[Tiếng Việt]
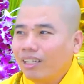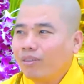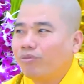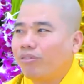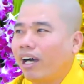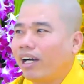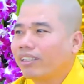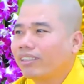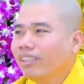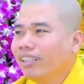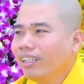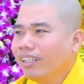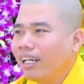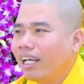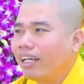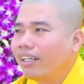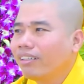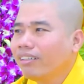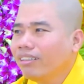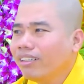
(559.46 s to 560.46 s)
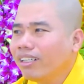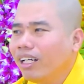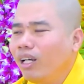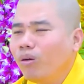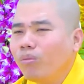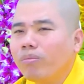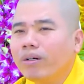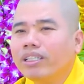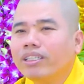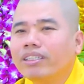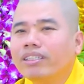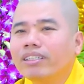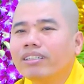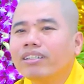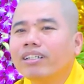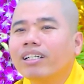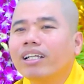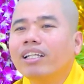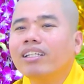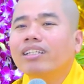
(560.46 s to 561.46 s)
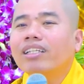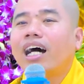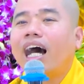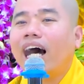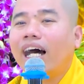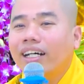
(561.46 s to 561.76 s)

Nên Phật rước là rước cái lúc mình chưa có nín